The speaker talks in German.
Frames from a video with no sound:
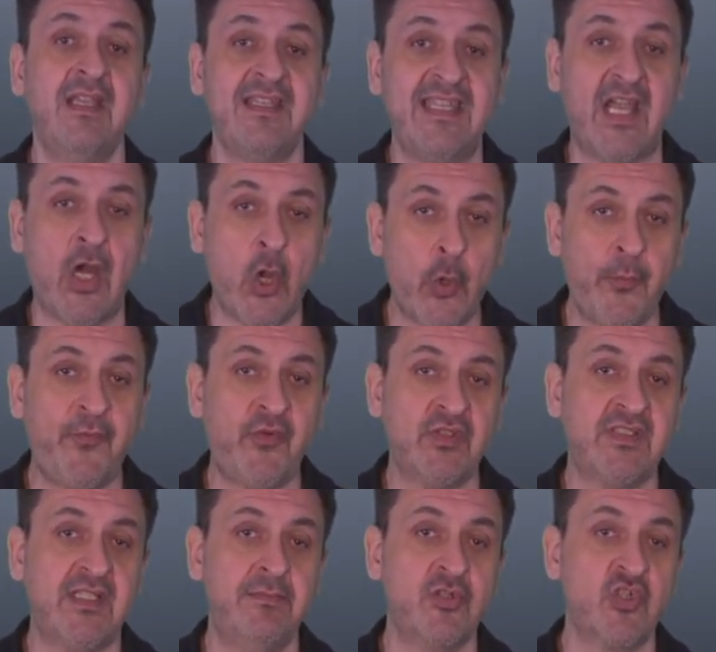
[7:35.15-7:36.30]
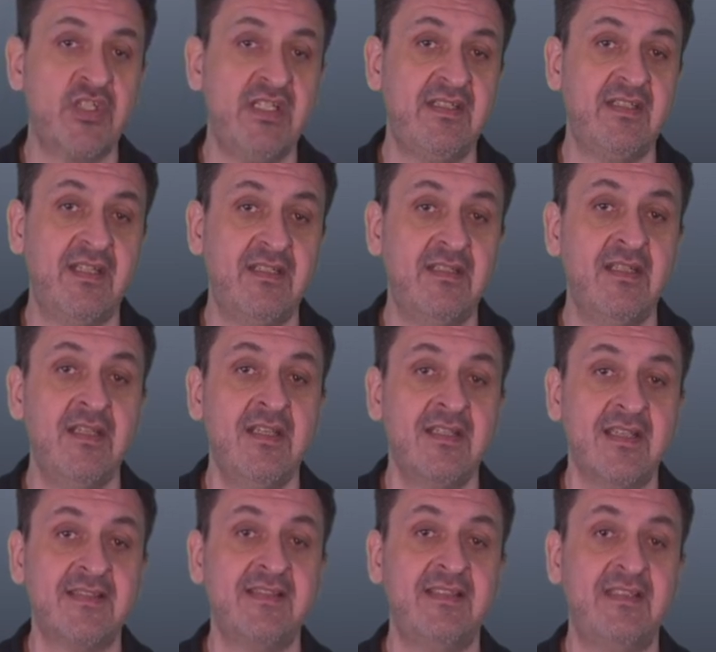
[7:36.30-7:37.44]
Der Hauptvorteil besteht darin,
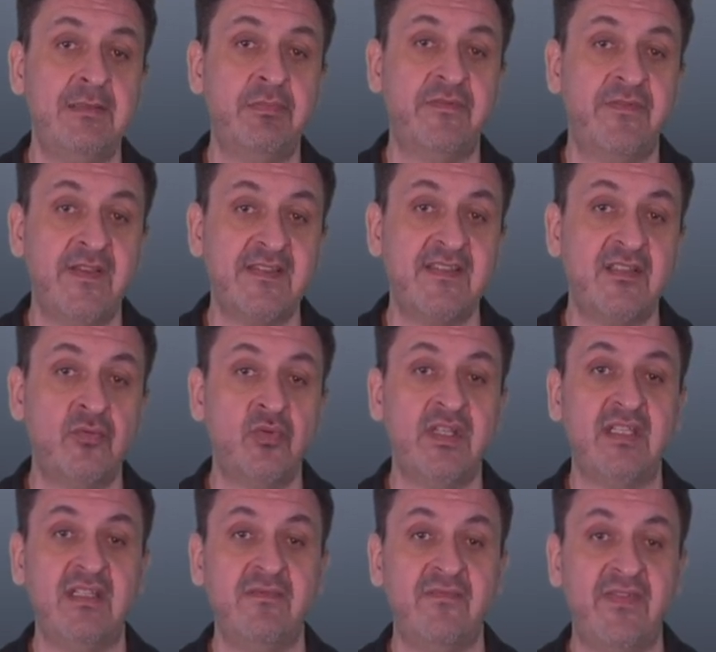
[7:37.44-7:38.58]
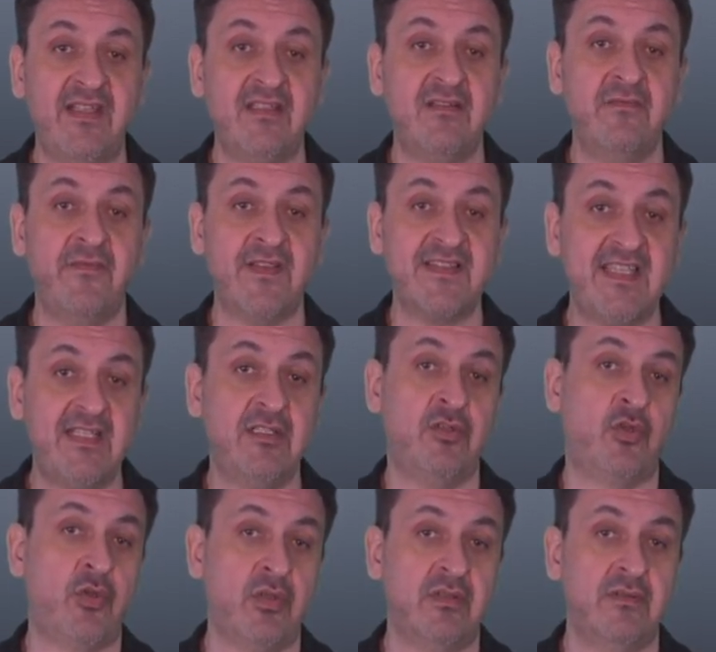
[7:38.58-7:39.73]
dass Sie die Befestigung in den Wänden versenken
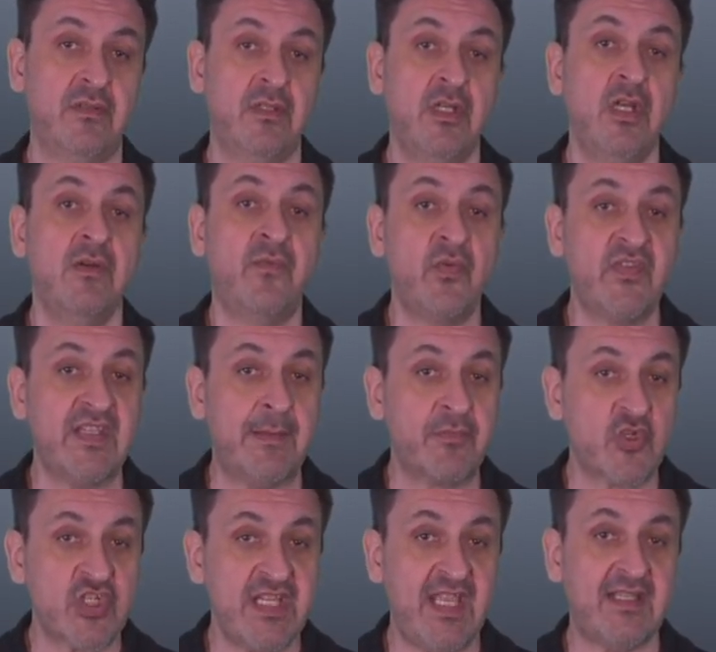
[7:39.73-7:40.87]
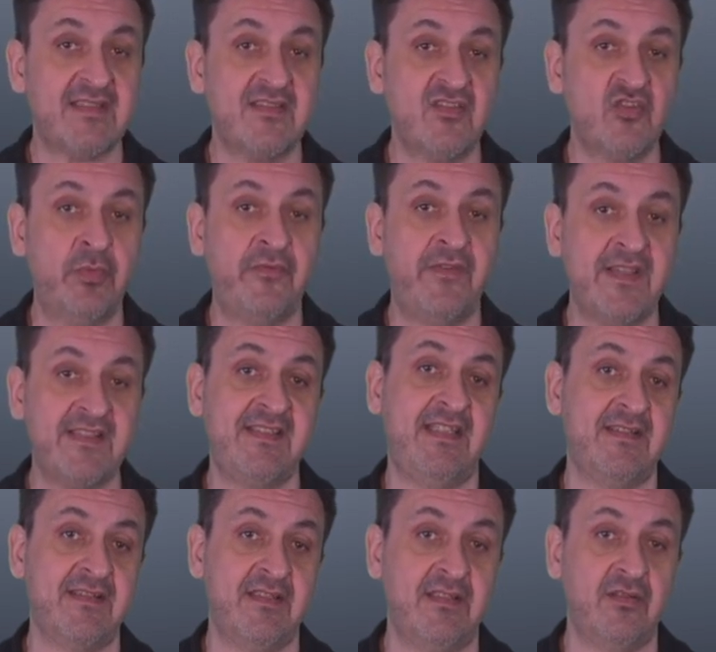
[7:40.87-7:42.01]
können, wo sie am stärksten zu befestigen
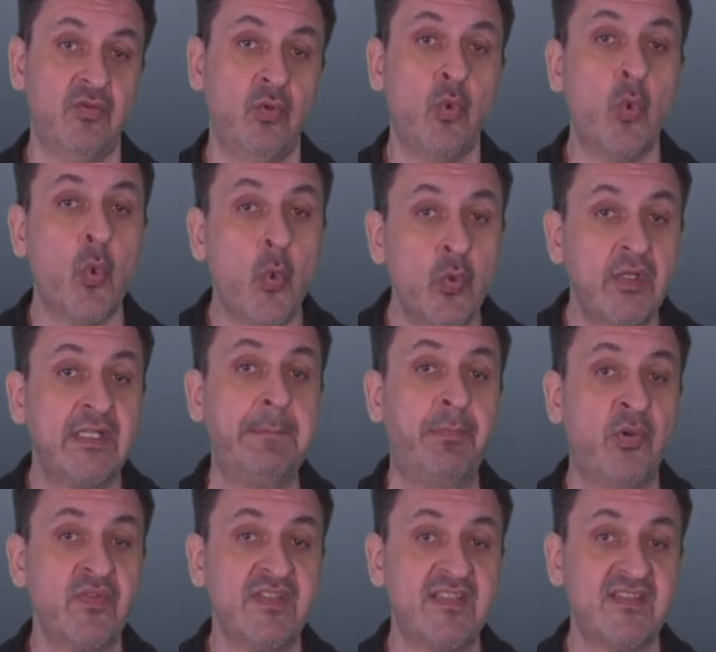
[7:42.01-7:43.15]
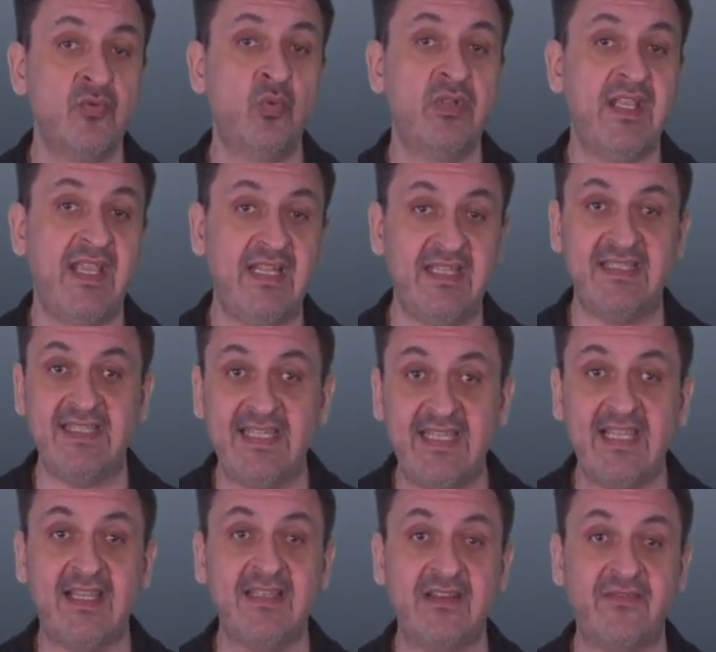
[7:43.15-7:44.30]
sind, ohne die Position der LED
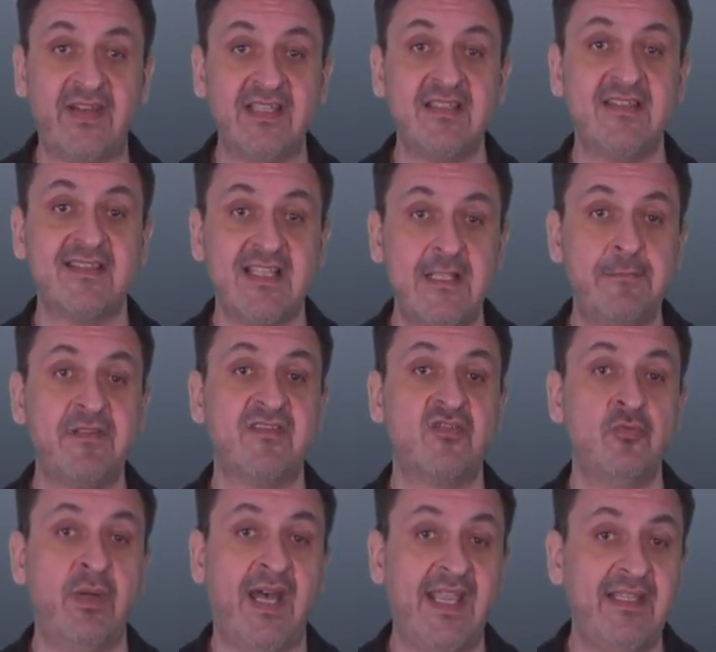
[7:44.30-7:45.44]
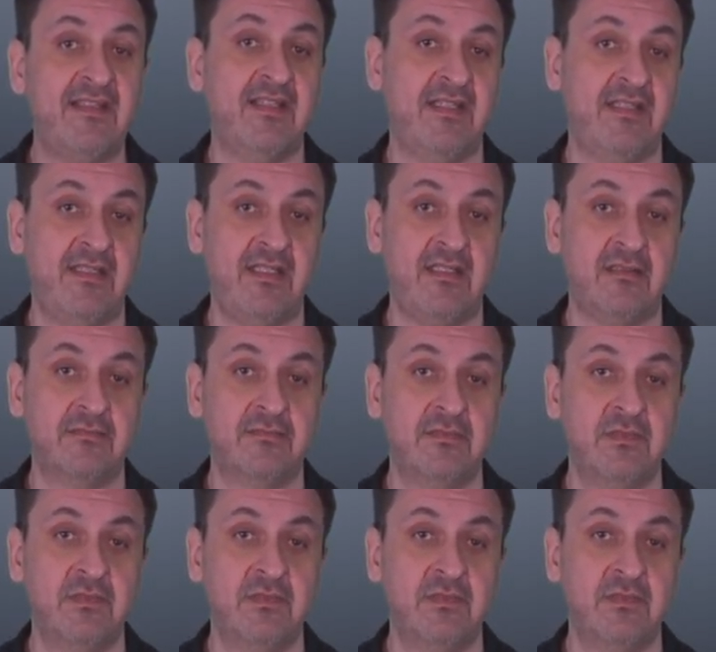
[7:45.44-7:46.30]
an der Wand selbst zu beeinträchtigen.